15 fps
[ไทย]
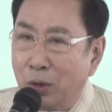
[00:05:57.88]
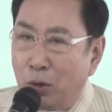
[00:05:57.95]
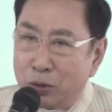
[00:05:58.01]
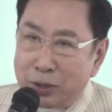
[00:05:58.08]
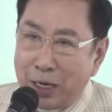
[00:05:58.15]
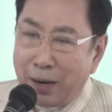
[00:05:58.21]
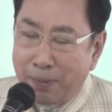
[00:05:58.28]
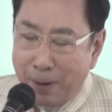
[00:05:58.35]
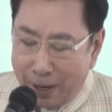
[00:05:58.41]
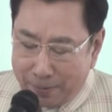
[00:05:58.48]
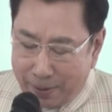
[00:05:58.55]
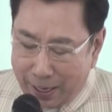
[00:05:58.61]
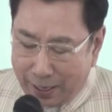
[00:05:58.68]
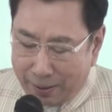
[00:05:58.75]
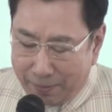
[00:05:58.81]
หลุดจากพรรค
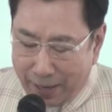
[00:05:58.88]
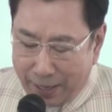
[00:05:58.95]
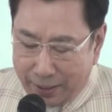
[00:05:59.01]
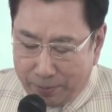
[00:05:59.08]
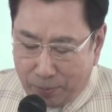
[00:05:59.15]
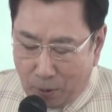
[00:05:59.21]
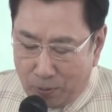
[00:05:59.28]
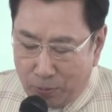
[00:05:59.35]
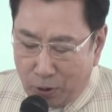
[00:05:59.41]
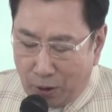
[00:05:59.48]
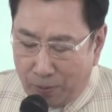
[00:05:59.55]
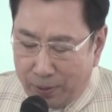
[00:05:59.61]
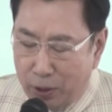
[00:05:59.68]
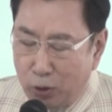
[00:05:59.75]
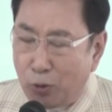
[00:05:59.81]
พลังใหม่ผม
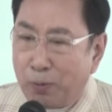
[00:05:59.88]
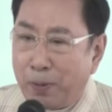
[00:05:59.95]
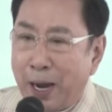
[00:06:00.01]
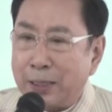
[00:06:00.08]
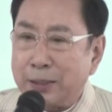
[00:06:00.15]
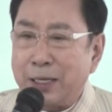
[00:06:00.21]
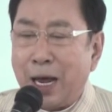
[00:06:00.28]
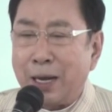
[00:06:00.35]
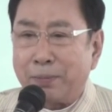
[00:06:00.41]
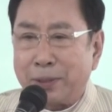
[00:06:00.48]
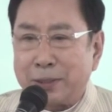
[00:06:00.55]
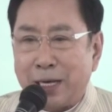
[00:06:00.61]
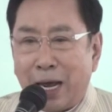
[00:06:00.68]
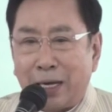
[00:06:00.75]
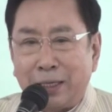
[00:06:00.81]
ก็ไปอยู่พรรคชาติ
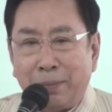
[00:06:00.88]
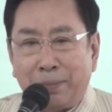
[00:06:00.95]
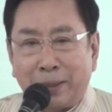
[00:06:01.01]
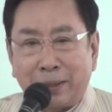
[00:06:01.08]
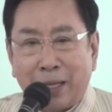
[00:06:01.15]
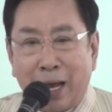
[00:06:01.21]
ประชาธิป